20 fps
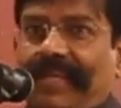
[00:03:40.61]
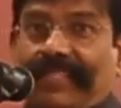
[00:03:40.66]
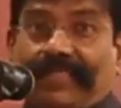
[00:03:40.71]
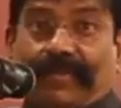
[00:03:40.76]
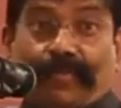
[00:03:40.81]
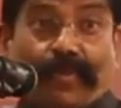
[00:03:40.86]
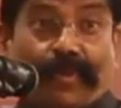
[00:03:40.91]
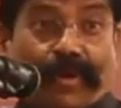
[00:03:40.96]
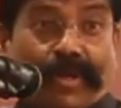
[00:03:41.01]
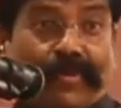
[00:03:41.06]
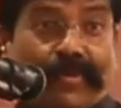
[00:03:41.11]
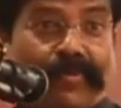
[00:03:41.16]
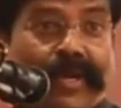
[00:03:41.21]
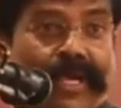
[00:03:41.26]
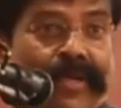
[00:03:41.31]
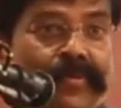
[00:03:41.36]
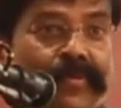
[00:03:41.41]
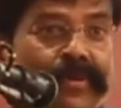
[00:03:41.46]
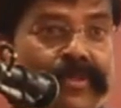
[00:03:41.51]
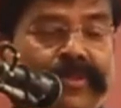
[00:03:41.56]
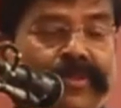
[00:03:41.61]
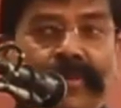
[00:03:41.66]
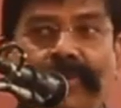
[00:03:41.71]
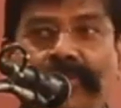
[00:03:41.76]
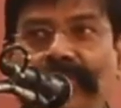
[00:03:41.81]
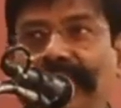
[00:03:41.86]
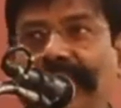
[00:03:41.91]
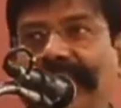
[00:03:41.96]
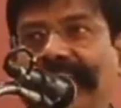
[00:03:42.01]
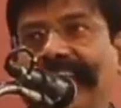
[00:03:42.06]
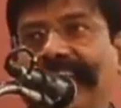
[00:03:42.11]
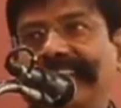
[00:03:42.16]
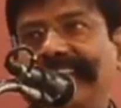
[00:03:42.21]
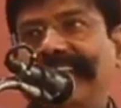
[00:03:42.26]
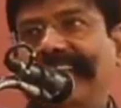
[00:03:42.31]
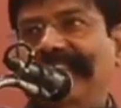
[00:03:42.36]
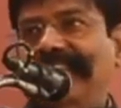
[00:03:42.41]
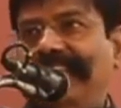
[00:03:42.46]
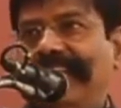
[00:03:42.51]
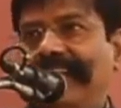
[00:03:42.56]
அந்த பொண்ணை பயமுறுத்தணும்னு
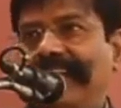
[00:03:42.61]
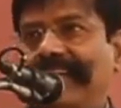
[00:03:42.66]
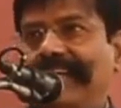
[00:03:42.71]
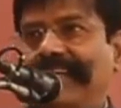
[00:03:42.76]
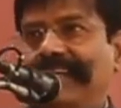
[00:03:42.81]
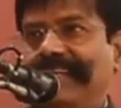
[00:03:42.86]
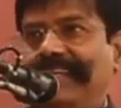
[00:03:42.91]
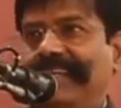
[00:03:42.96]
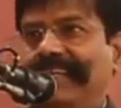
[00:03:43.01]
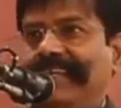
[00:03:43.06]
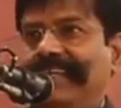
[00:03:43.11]
டாஸ்லாம் வேண்டாம்